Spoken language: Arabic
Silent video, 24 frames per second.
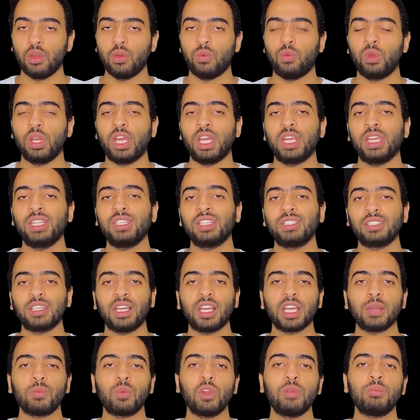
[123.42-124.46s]
والحقيقه ديت
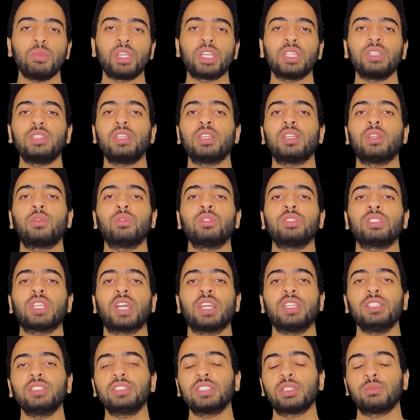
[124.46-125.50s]
حاجه مهمه جدا لو انت
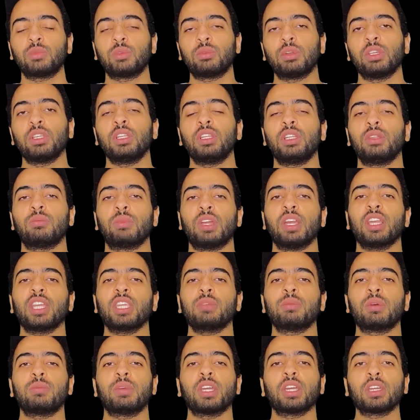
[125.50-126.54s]
عايز الموبايل اللي معاك
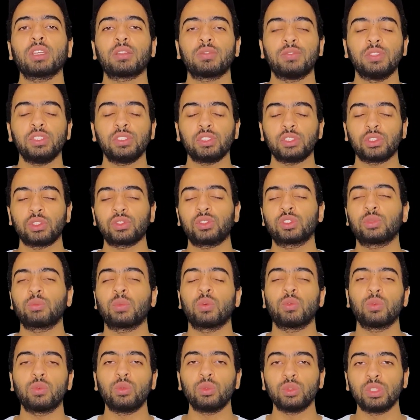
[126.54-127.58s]
يبقى باخر فيتشرز
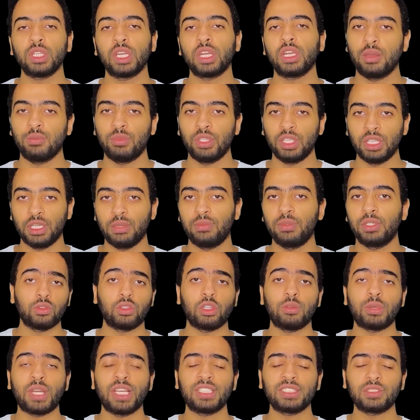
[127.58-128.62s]
موجوده من ابل
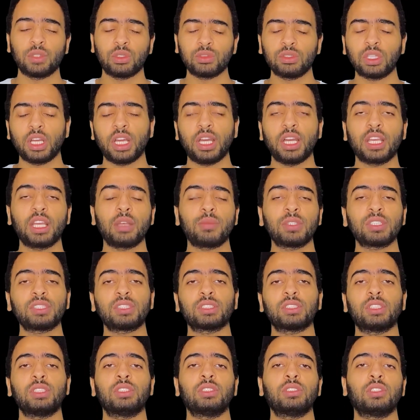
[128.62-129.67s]
طيب عايز اوضح حاجه
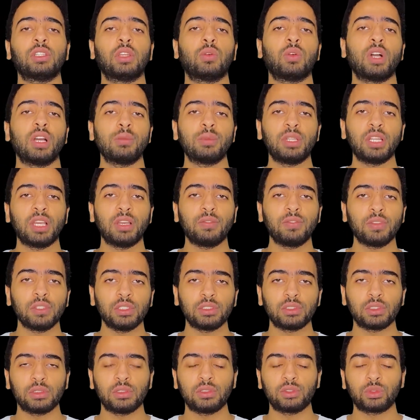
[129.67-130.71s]
بس ان لو ابل
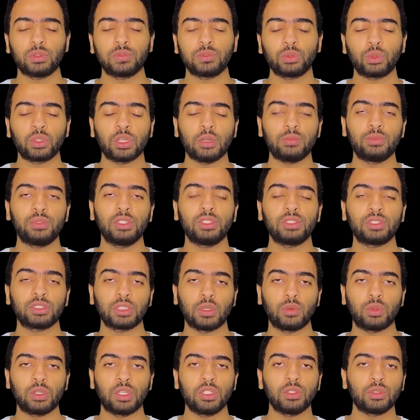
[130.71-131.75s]
قفلت السوفت وير ابديتس
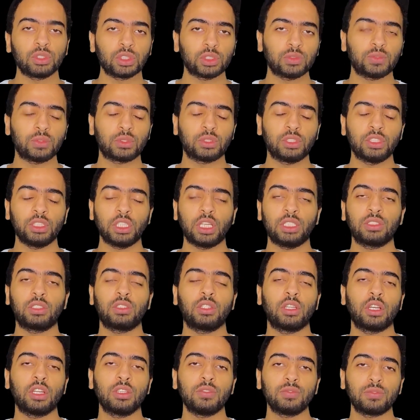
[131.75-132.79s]
او الاي او اس 14 عن
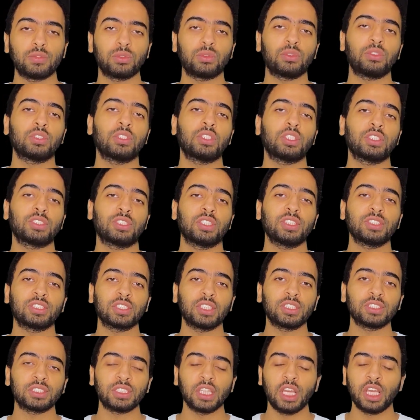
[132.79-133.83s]
الايفون
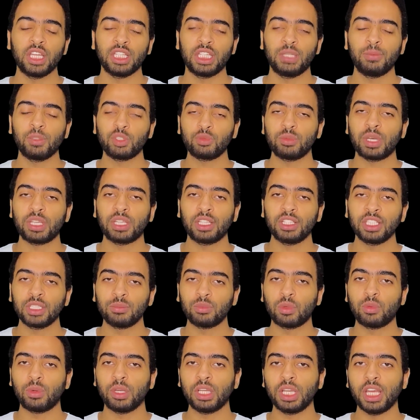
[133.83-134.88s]
6 اس ده مش معناه ان
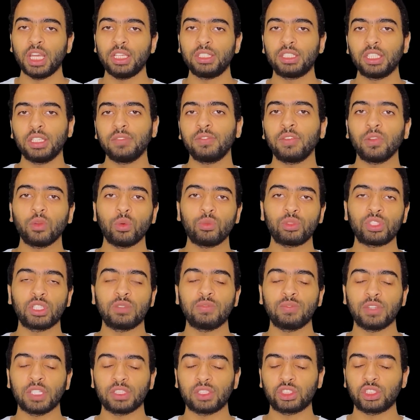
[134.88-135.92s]
الموبايل هيتقفل ومش
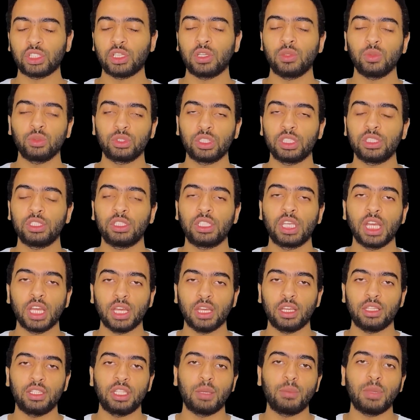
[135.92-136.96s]
هينفع تشغله تاني
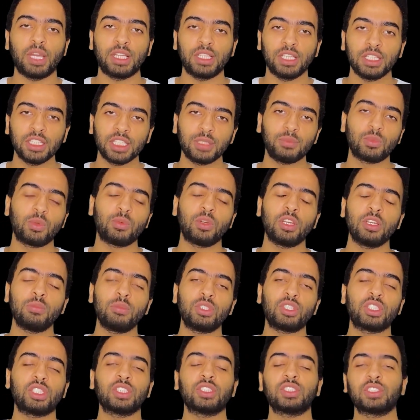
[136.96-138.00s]
لا ده معناه ان الموبايل
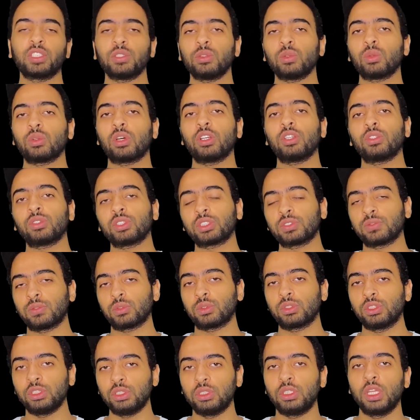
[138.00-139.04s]
مش هينزل له الاي او اس
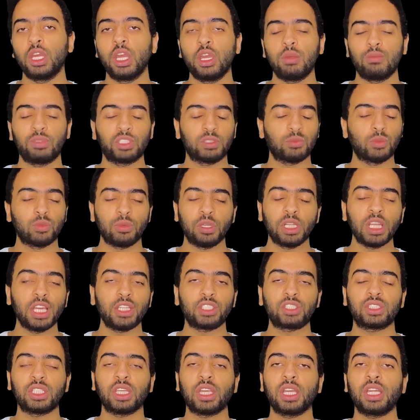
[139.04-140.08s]
14 بس الموبايل
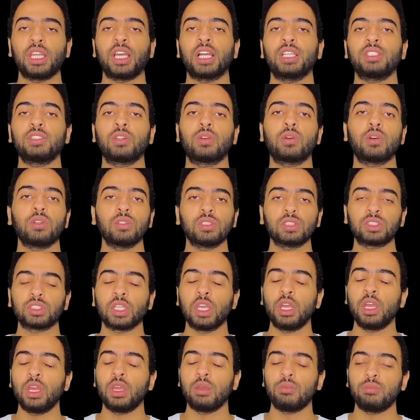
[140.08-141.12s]
هيشتغل عادي خالص
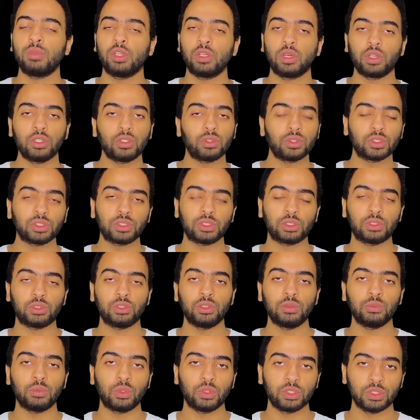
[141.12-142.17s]
بالاي او اس
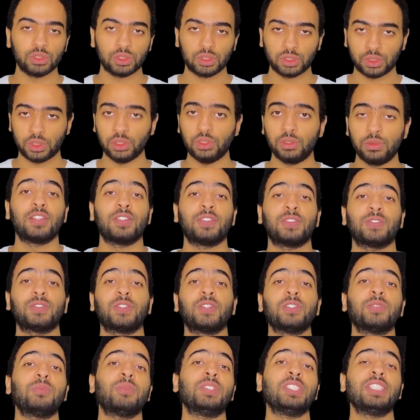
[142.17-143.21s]
13.3
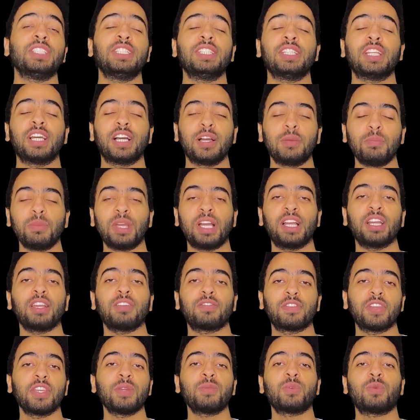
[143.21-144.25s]
طيب نيجي لاهم حاجه
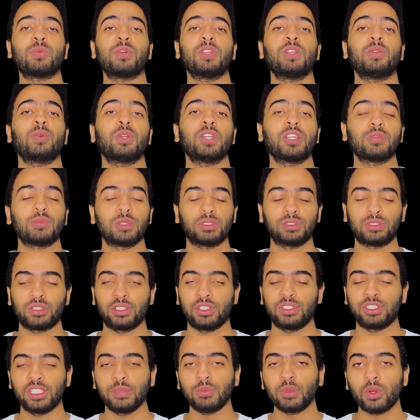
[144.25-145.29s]
في اي موبايل وهي
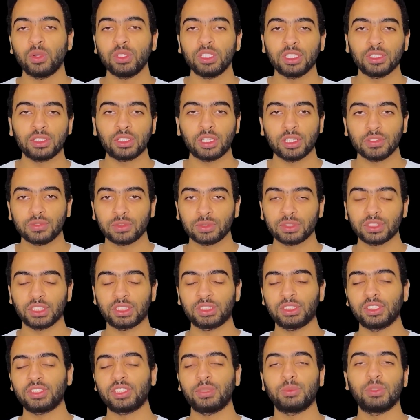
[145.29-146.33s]
البطاريه زي ما قلنا ان الايفون
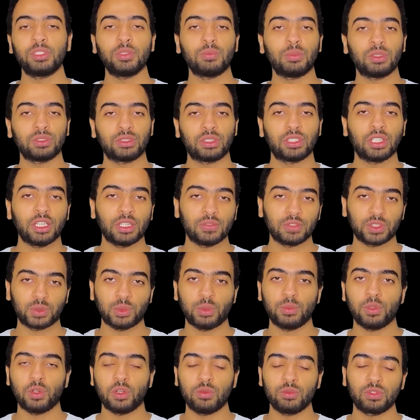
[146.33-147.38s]
6 اس بيجي ببطاريه
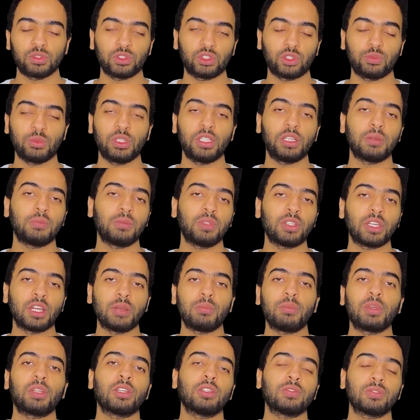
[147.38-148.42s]
1715 ملي امبير
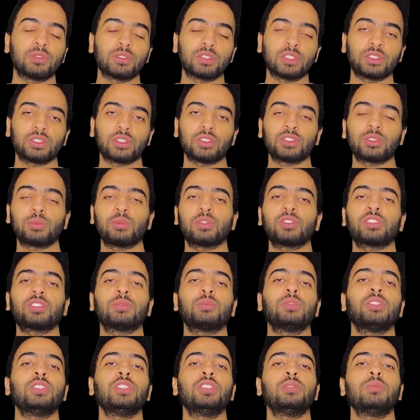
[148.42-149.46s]
اما الايفون 6 اس بلس
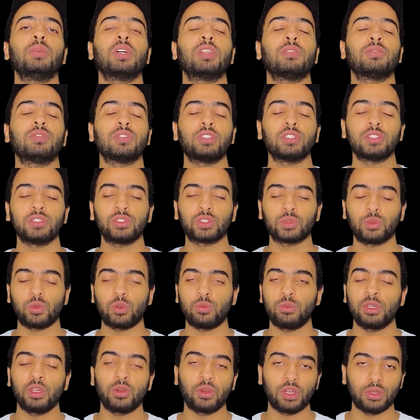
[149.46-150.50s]
بيجي ب
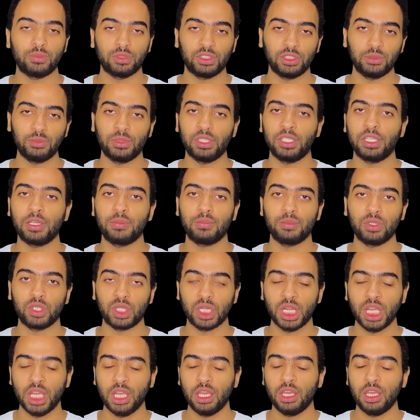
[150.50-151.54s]
2750 ملي
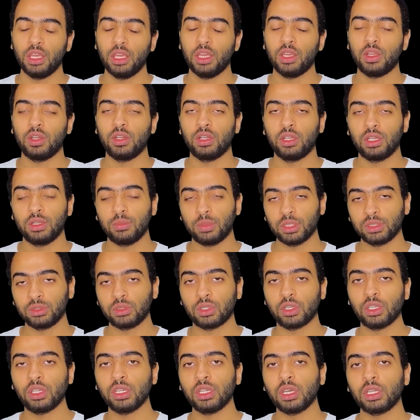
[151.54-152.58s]
امبير
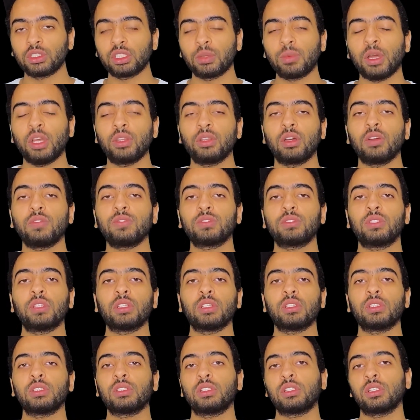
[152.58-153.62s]
البطاريه طبعا
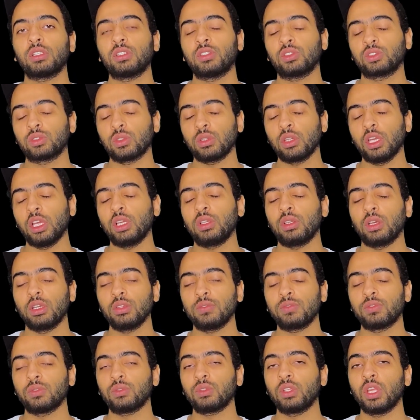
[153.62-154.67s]
افضل لصالح
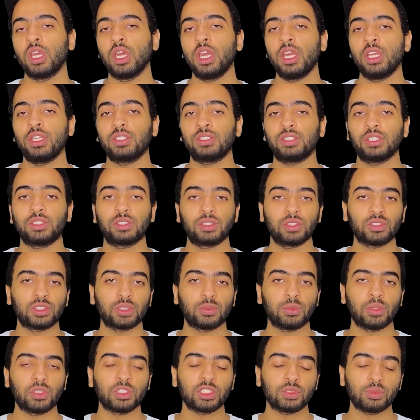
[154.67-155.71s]
الايفون 6 اس
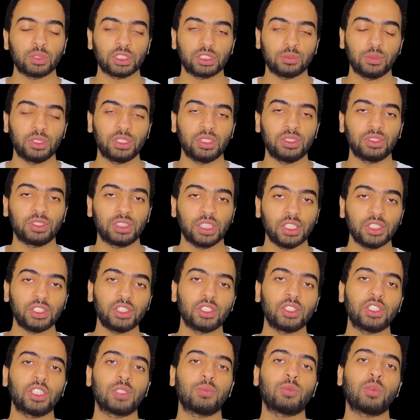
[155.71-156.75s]
بلس بس ما تنساش
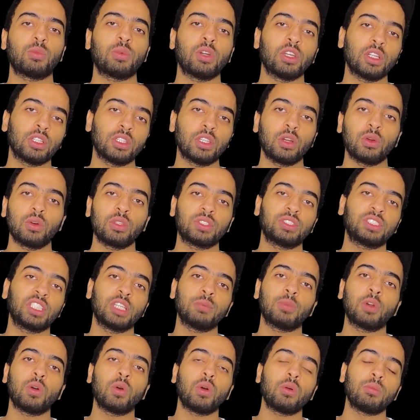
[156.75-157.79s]
ان الموبايل دوت زي
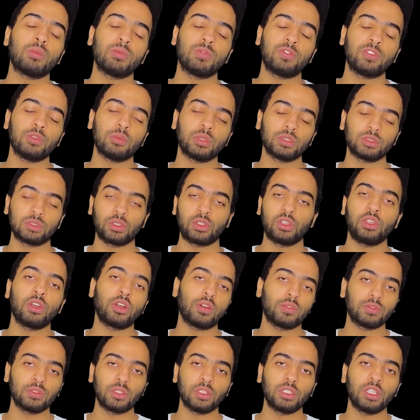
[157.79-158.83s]
ما هو فيه
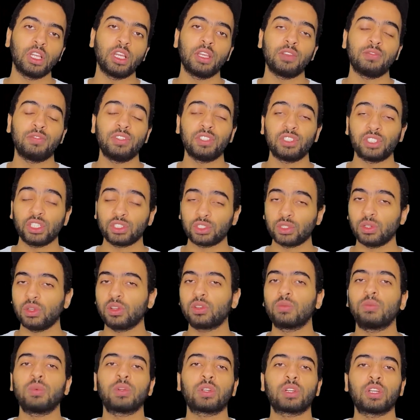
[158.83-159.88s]
بطاريه افضل فيه شاشه
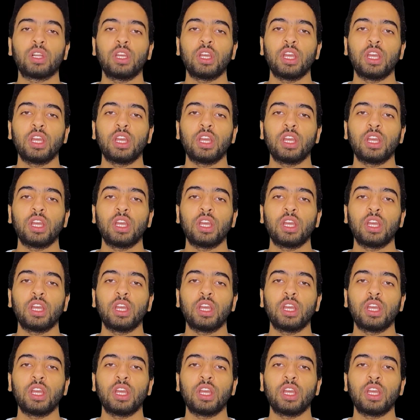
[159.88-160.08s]
اكبر